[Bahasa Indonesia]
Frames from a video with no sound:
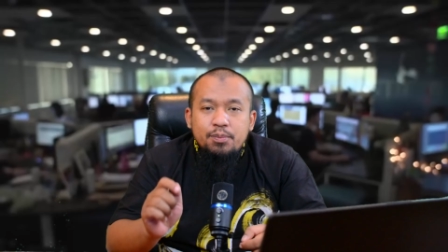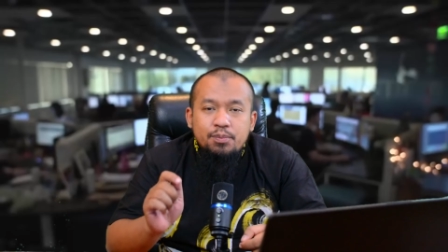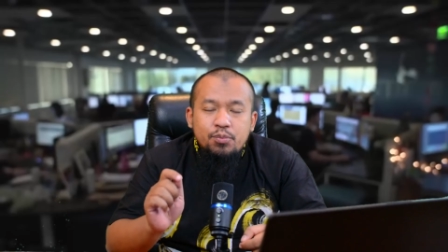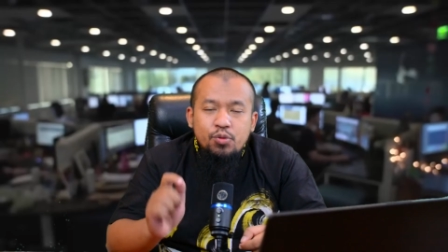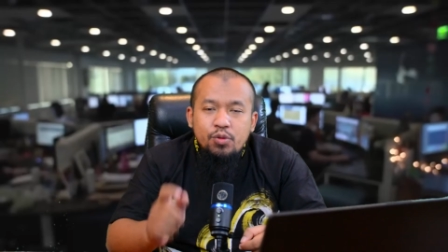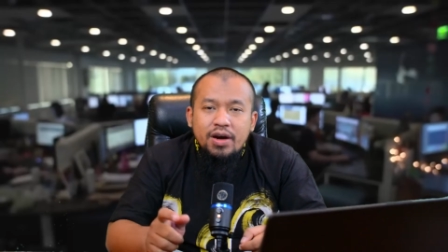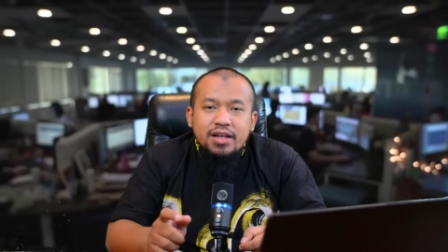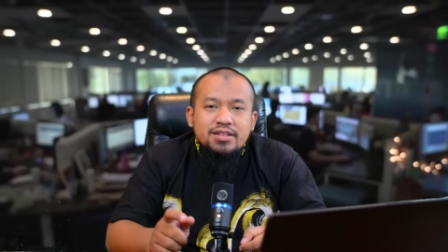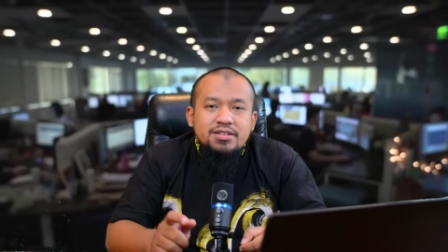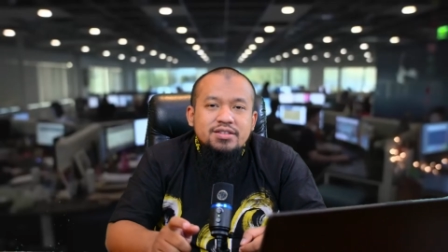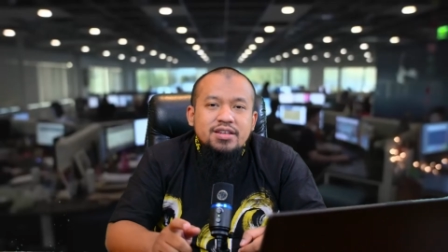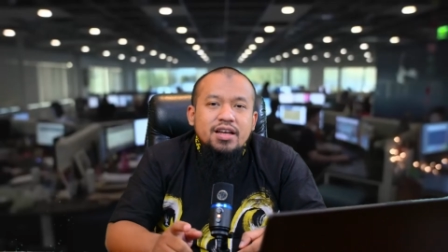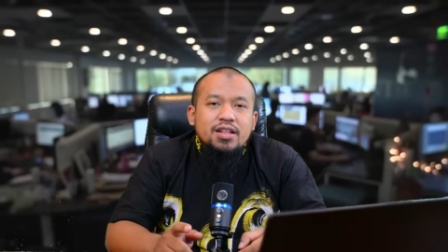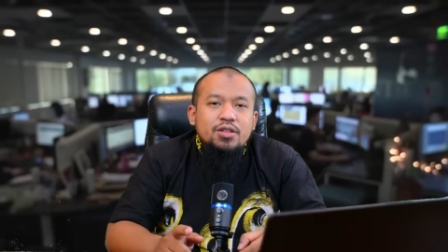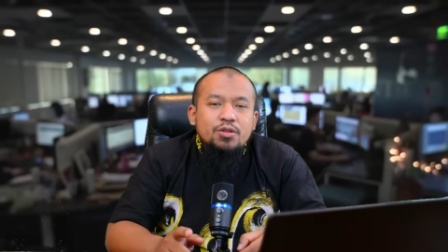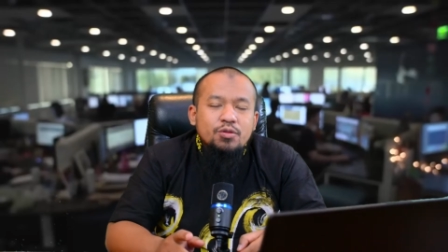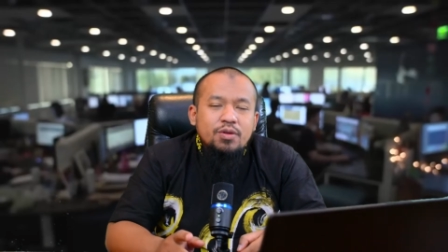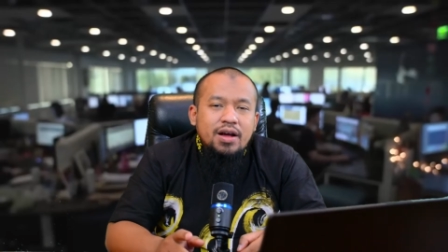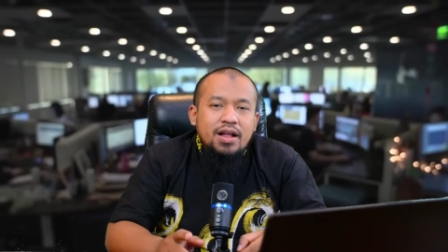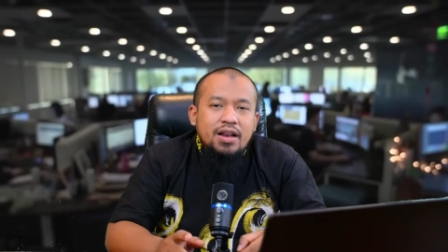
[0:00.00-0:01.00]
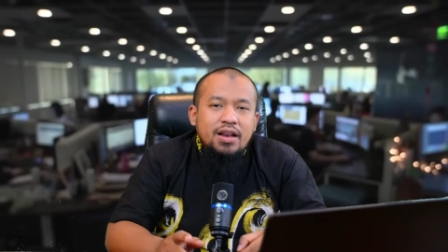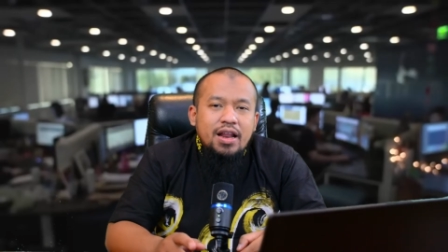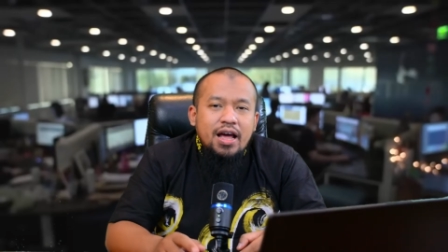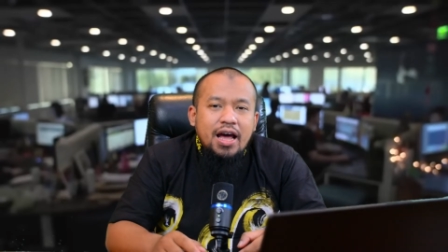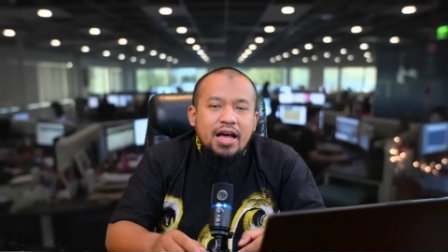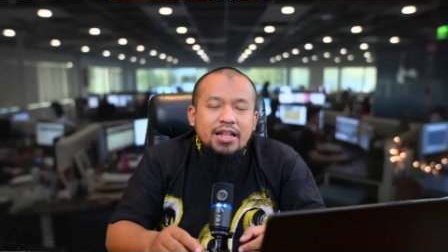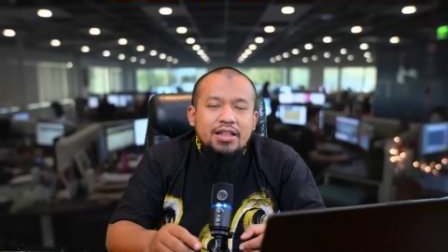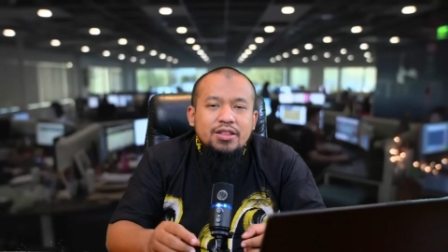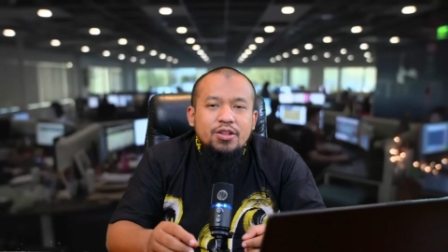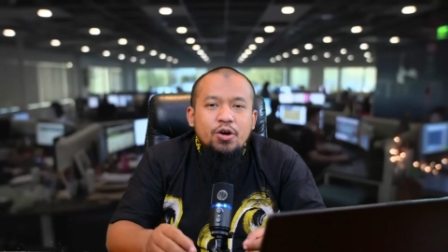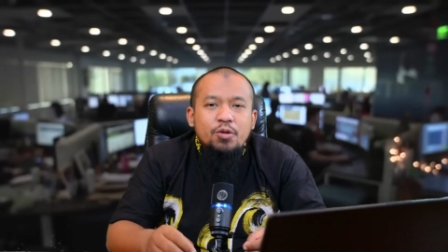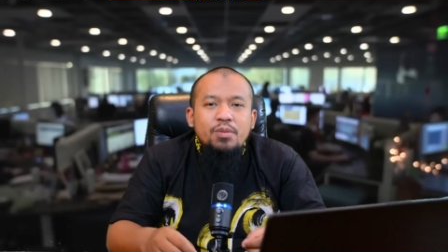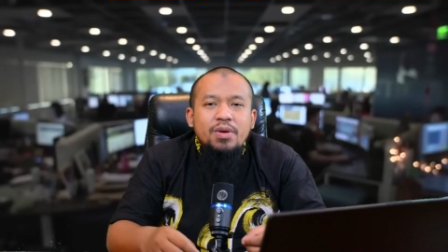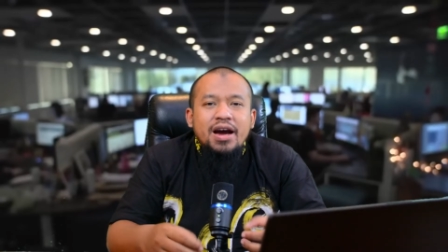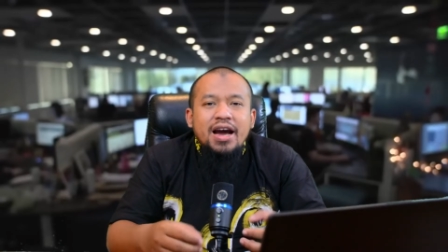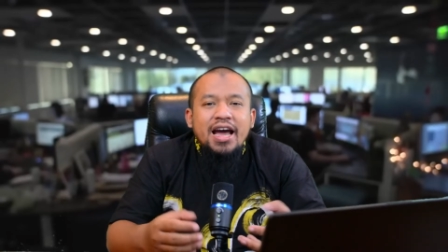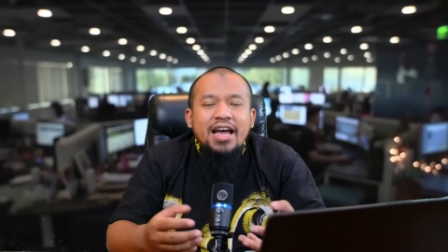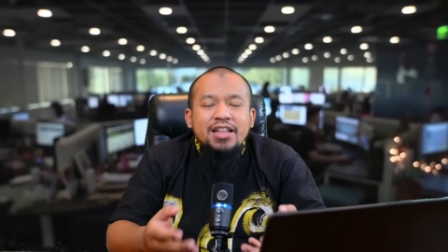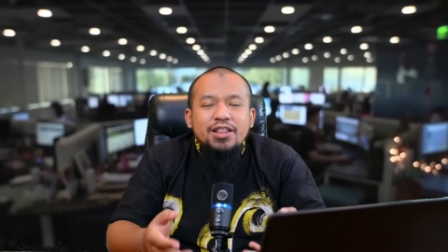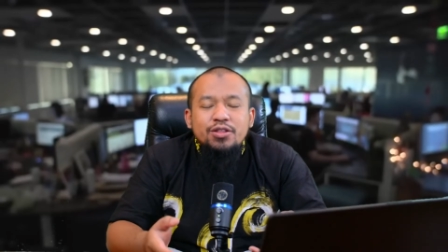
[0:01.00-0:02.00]
buat jadwal atau
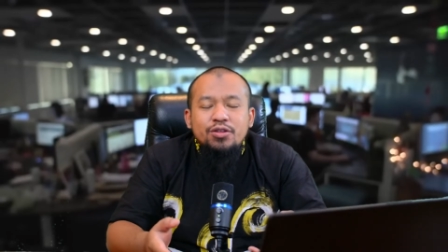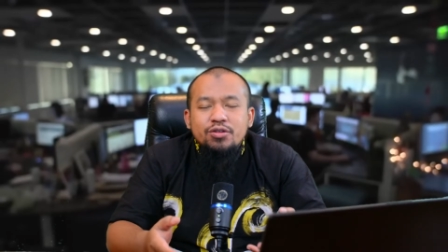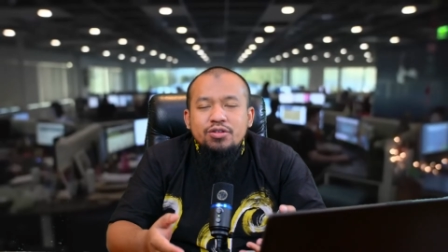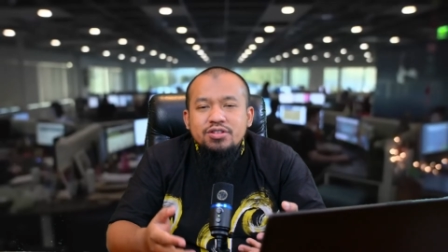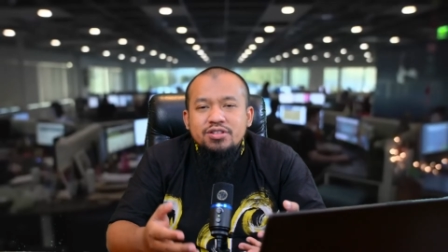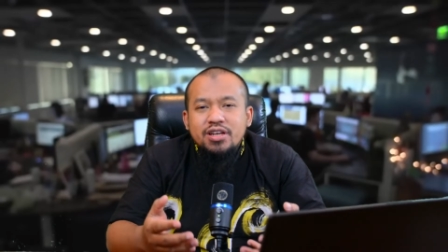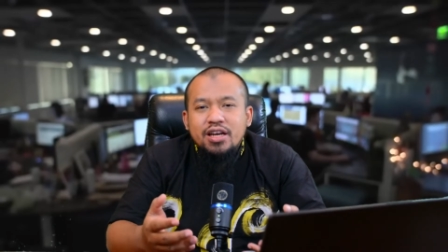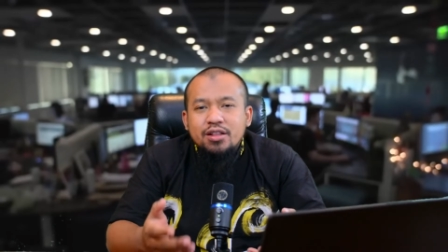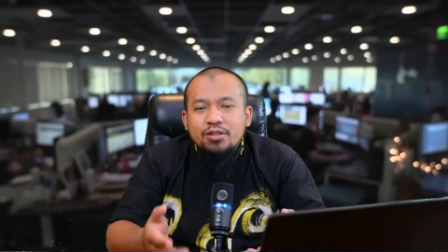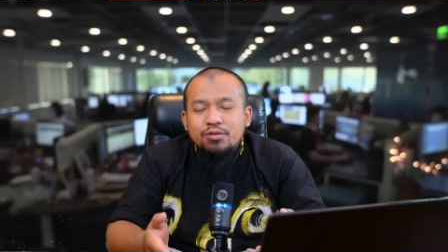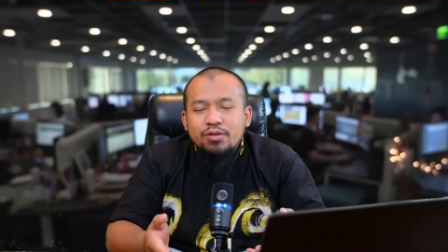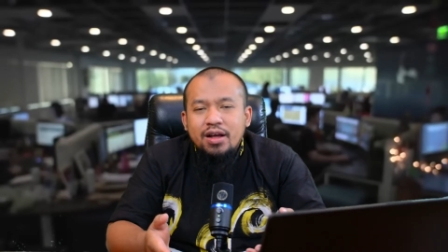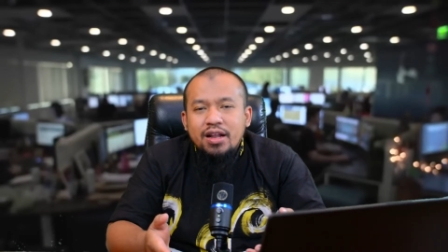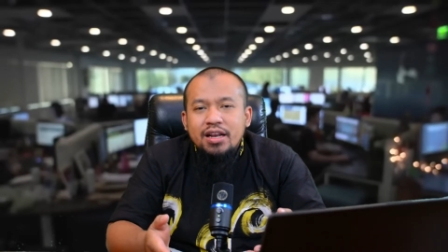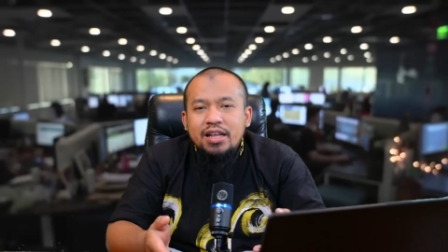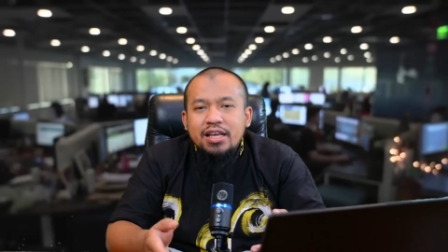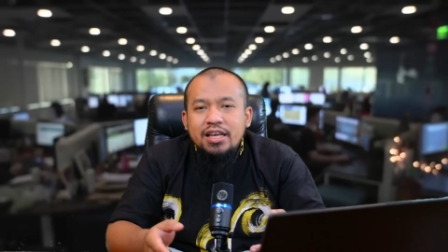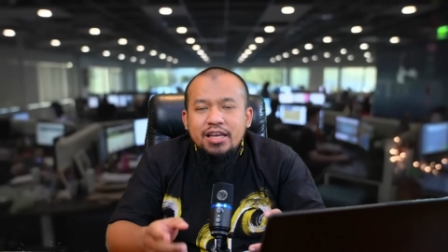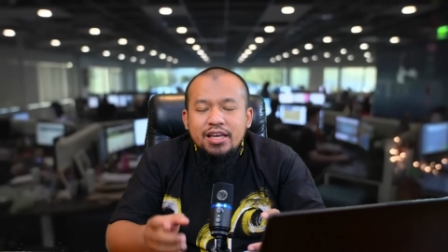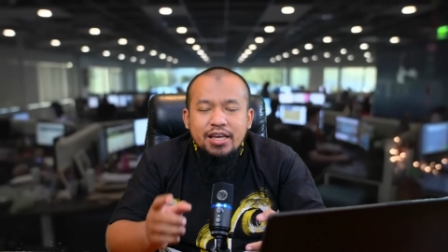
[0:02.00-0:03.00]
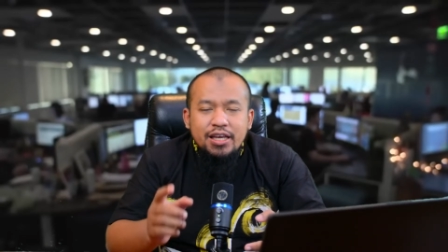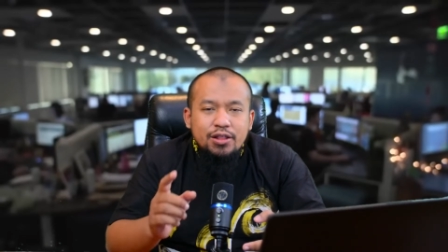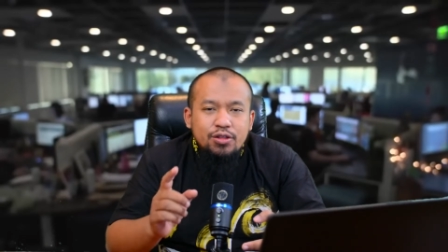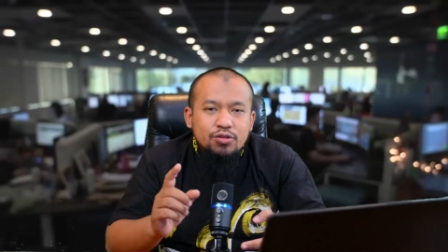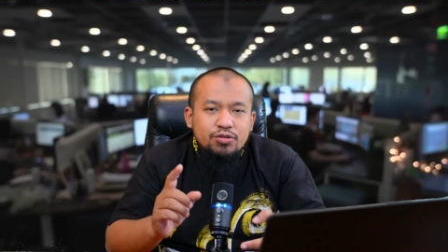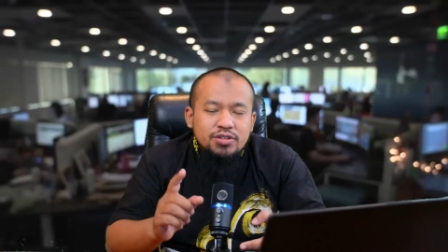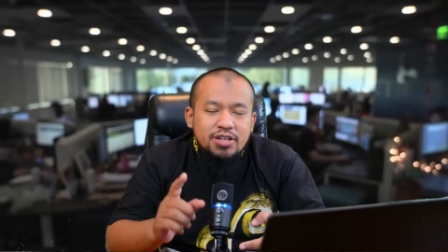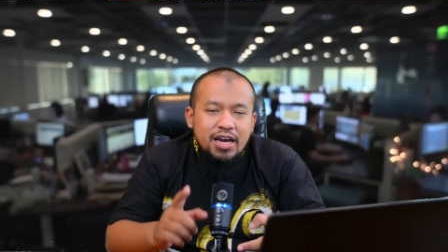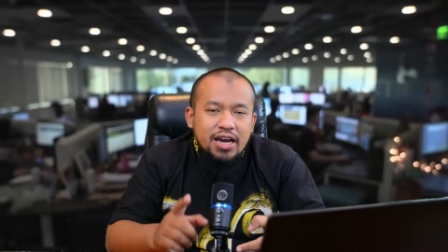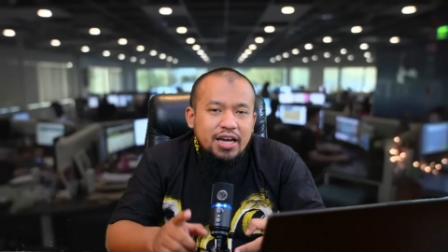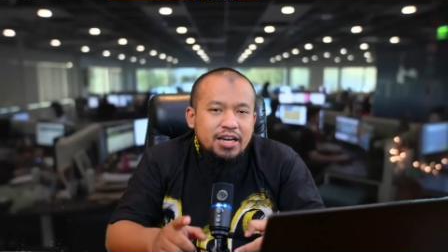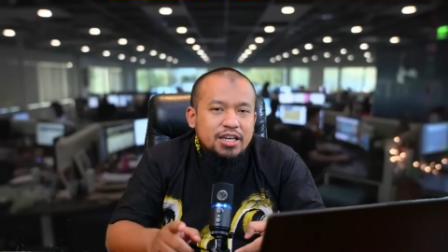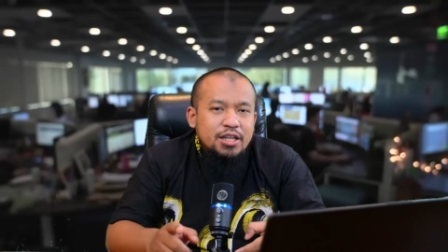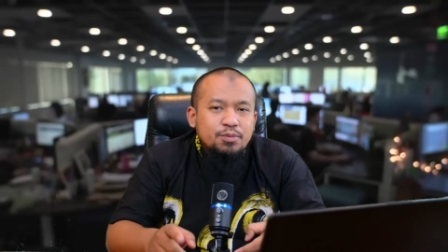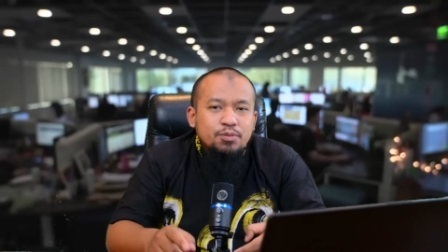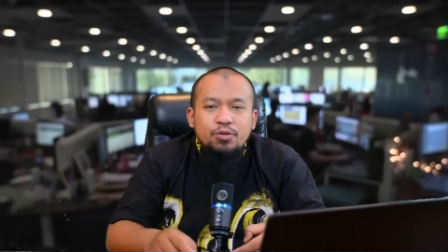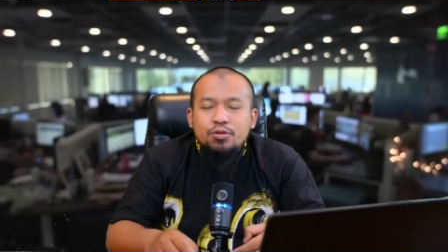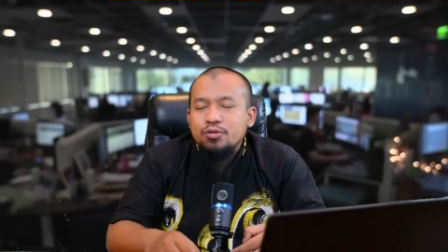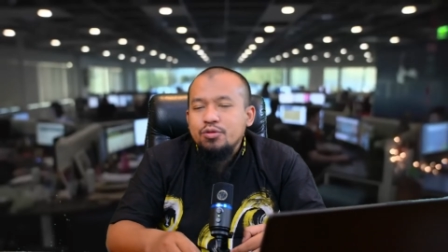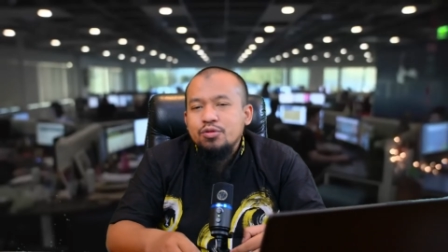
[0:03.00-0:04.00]
mengatur jadwal itu sangat
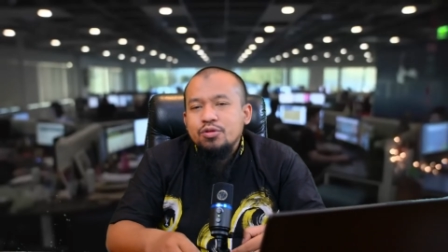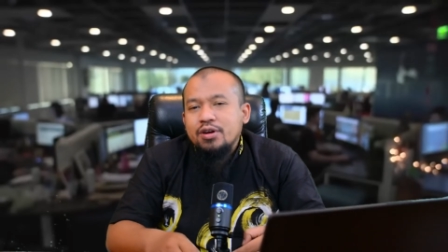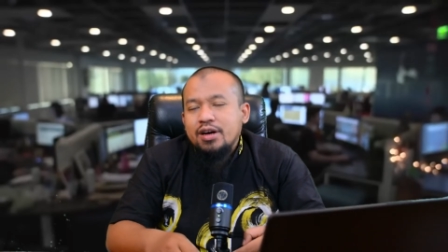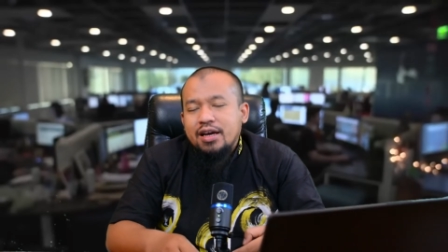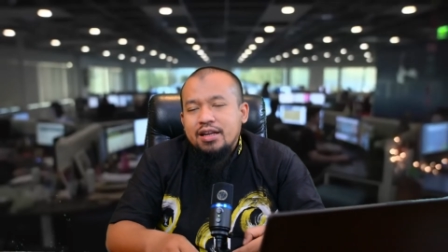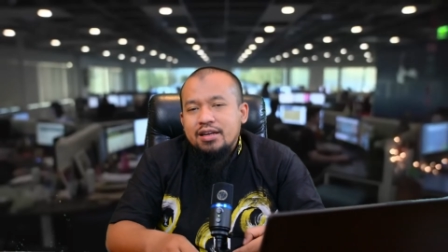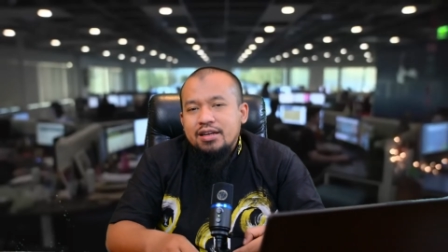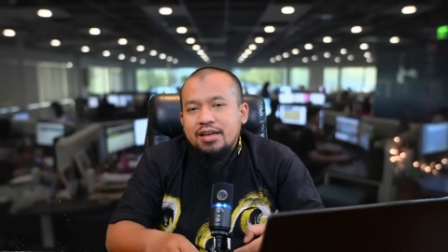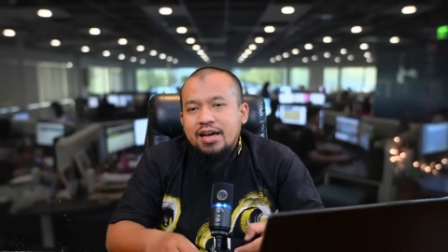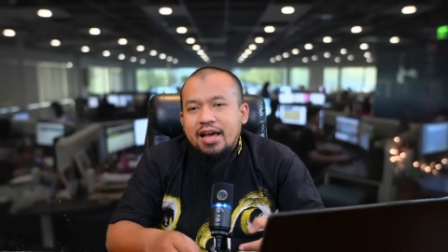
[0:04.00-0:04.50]
dibutuhkan.